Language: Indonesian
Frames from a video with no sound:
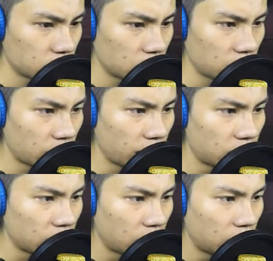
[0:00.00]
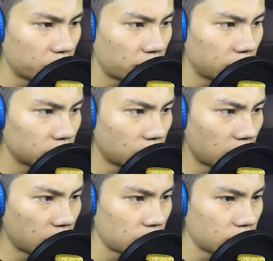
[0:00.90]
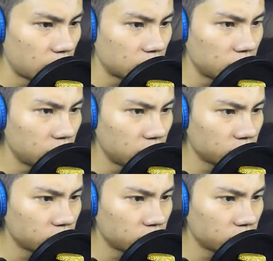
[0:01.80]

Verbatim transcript: Kalau kalian dengar ada wanita nyanyi,